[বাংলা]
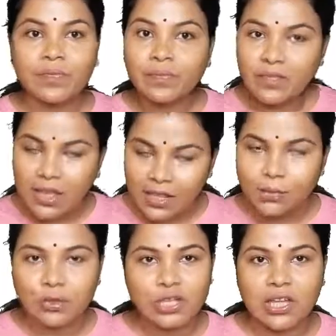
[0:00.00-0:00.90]
তারাই
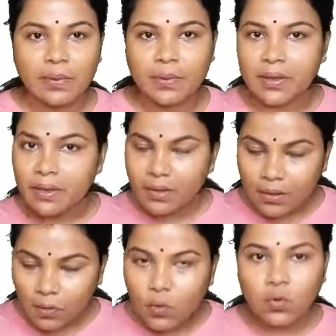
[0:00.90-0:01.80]
বসে থাকবে
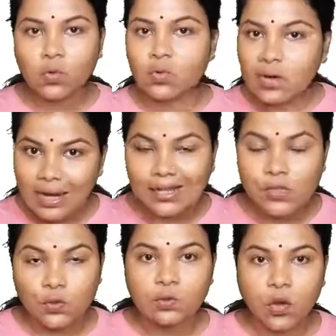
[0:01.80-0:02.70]
অন্য
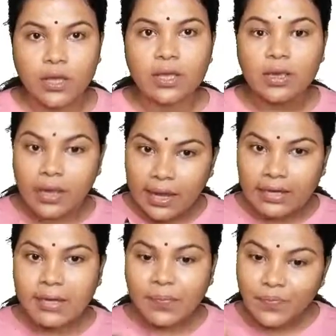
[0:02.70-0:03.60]
ক্লাসরুম নয়
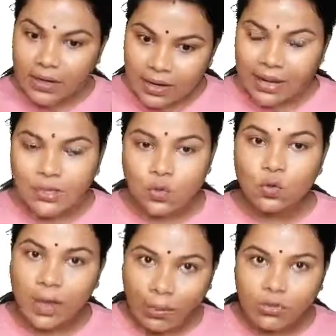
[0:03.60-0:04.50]
এটা ক্লাসরুম
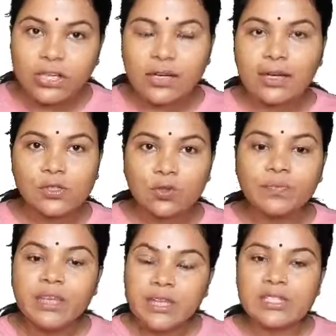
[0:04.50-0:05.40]
এমন একটা ক্লাসরুম
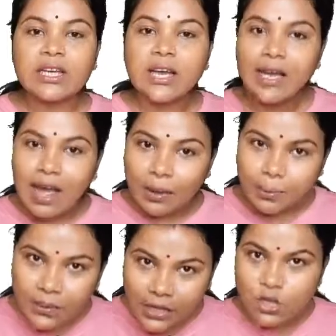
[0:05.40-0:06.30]
যেখানে
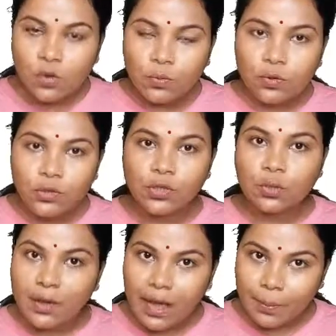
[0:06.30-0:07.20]
আপনারই সমগোত্রীয়
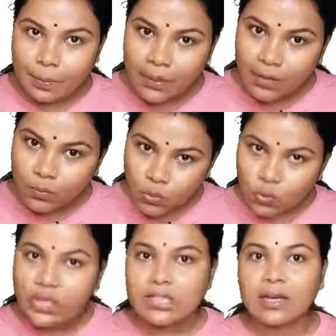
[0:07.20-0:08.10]
মানে আপনার মতোই
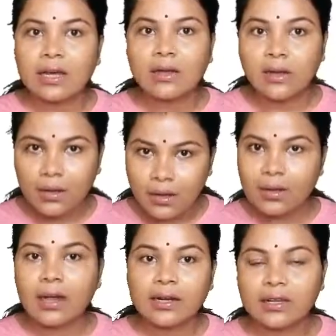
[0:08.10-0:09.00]
যারা
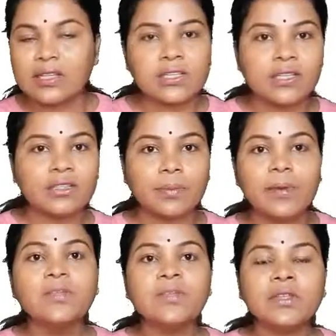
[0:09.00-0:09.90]
আর কি টিচিং দেবে
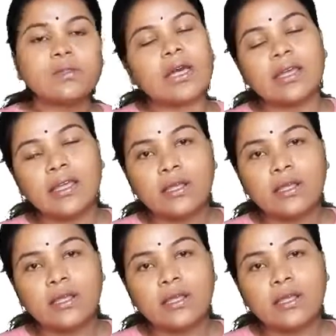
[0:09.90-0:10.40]
তারাই কিন্তু